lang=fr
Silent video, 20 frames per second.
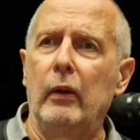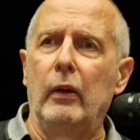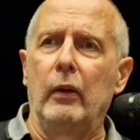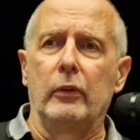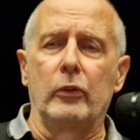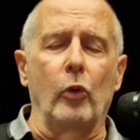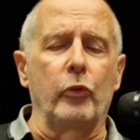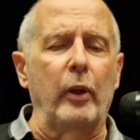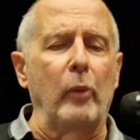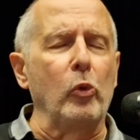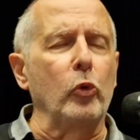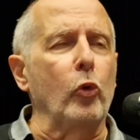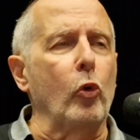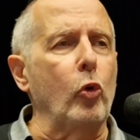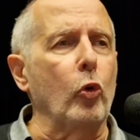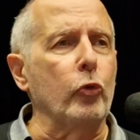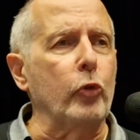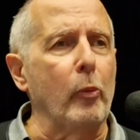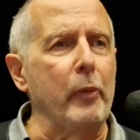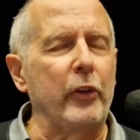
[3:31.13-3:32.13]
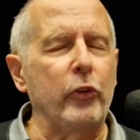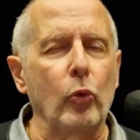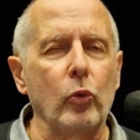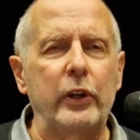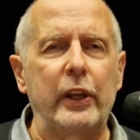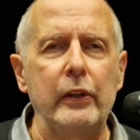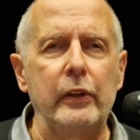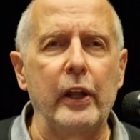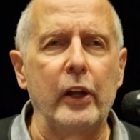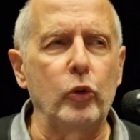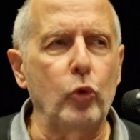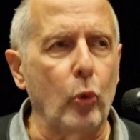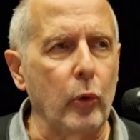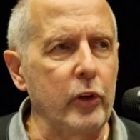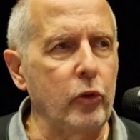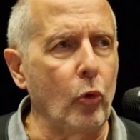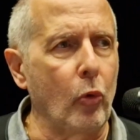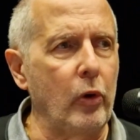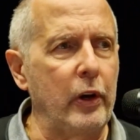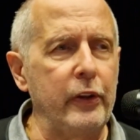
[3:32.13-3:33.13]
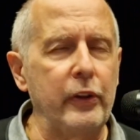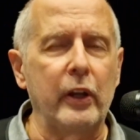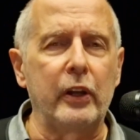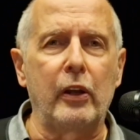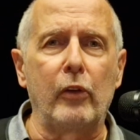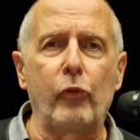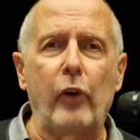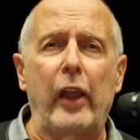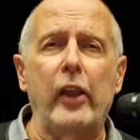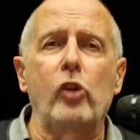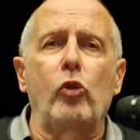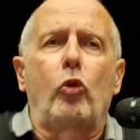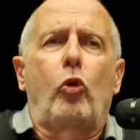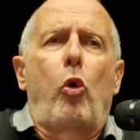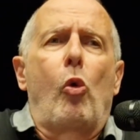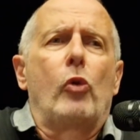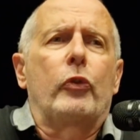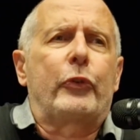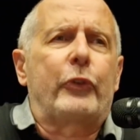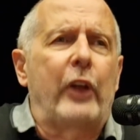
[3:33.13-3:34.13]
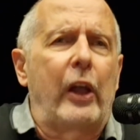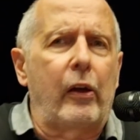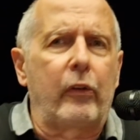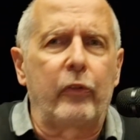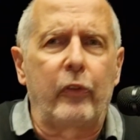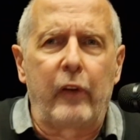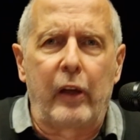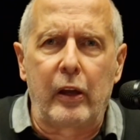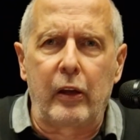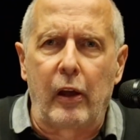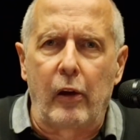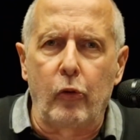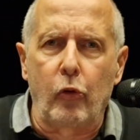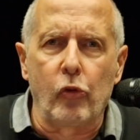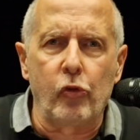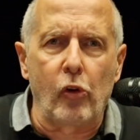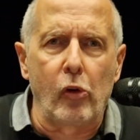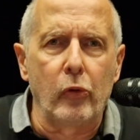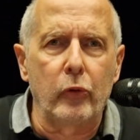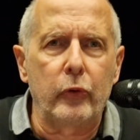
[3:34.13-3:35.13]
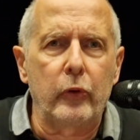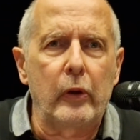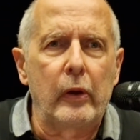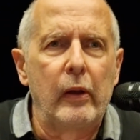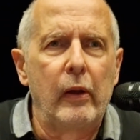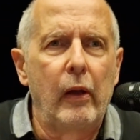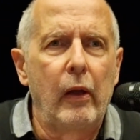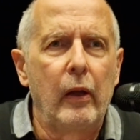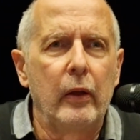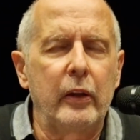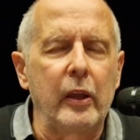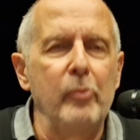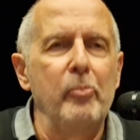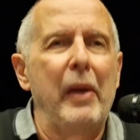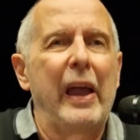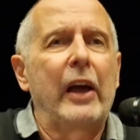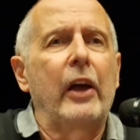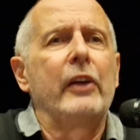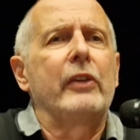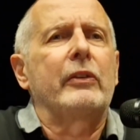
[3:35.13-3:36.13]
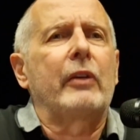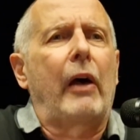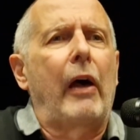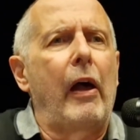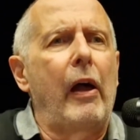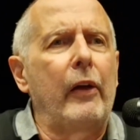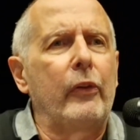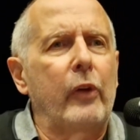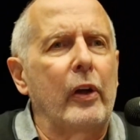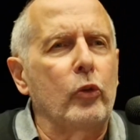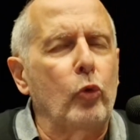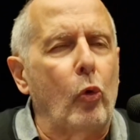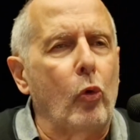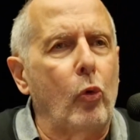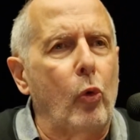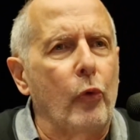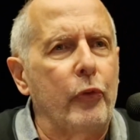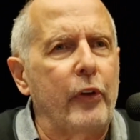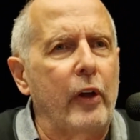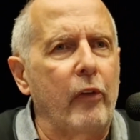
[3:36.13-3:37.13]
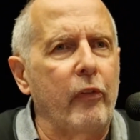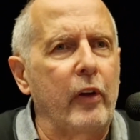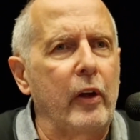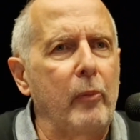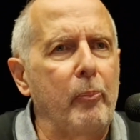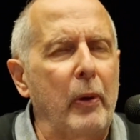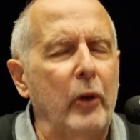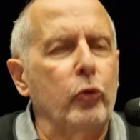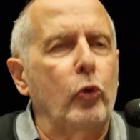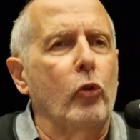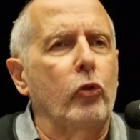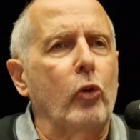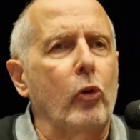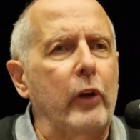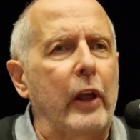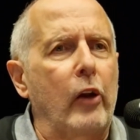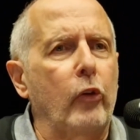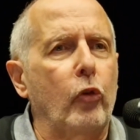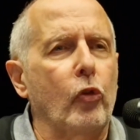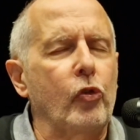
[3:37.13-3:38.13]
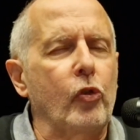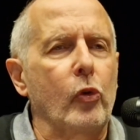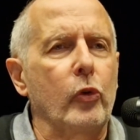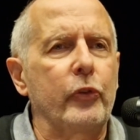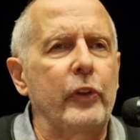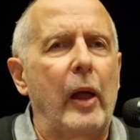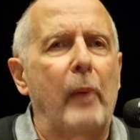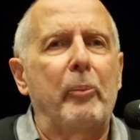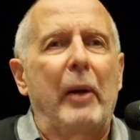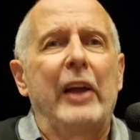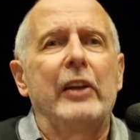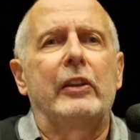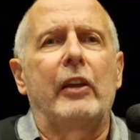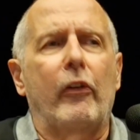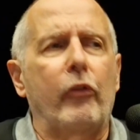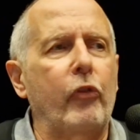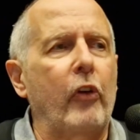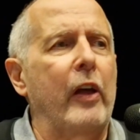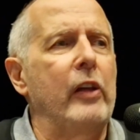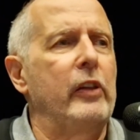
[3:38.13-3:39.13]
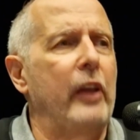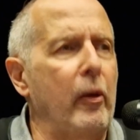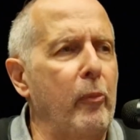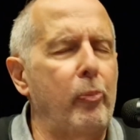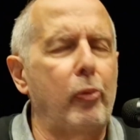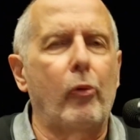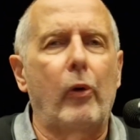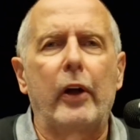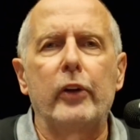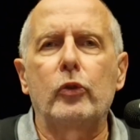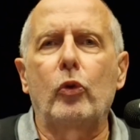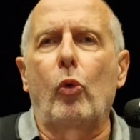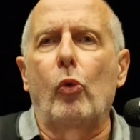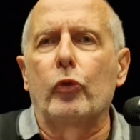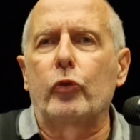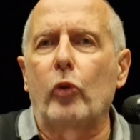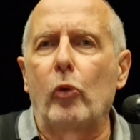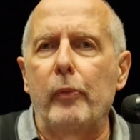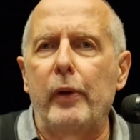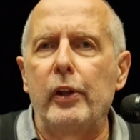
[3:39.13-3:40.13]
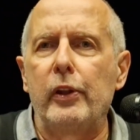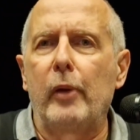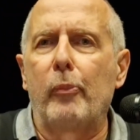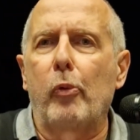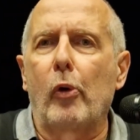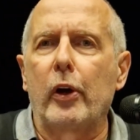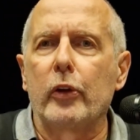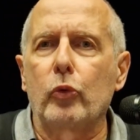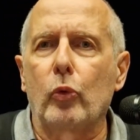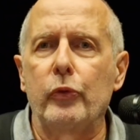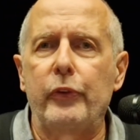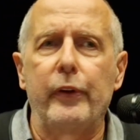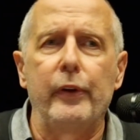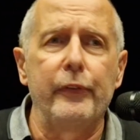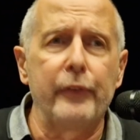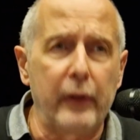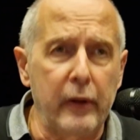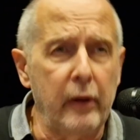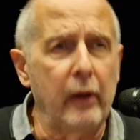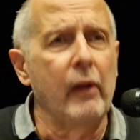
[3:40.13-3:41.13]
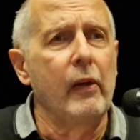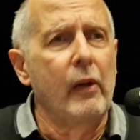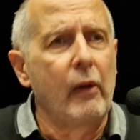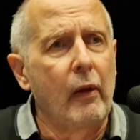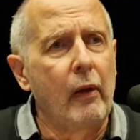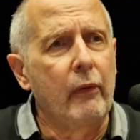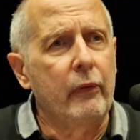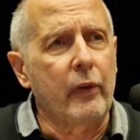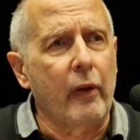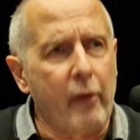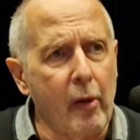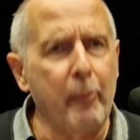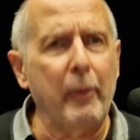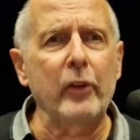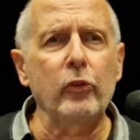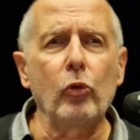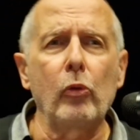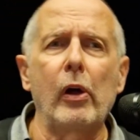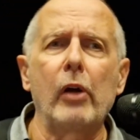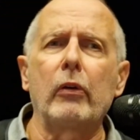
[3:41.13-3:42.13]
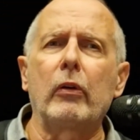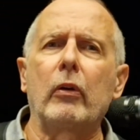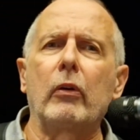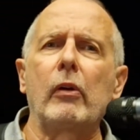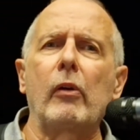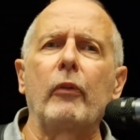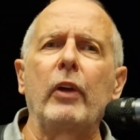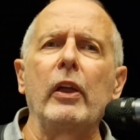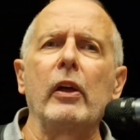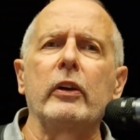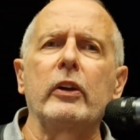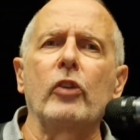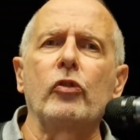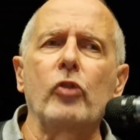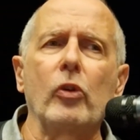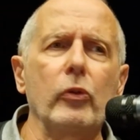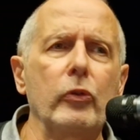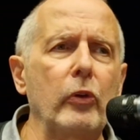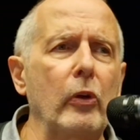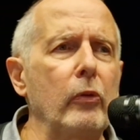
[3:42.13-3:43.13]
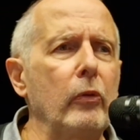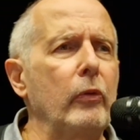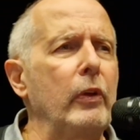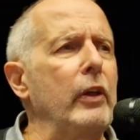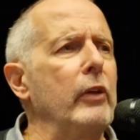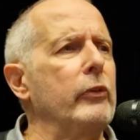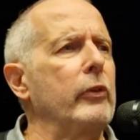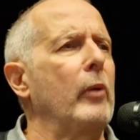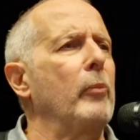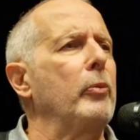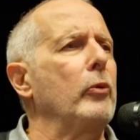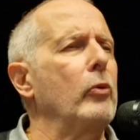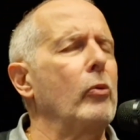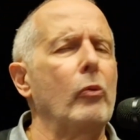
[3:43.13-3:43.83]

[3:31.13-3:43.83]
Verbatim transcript: Dans un monde de consommation qui détruit tout, l'idée qu'il faille conserver quelque chose, qui mériterait d'être conservé, parce que ce quelque chose n'a pas été fait ni pour être consommé, ni pour être utilisé, ça va pas de soi. Vous voyez, quelque chose, vous voyez, c'est un peu...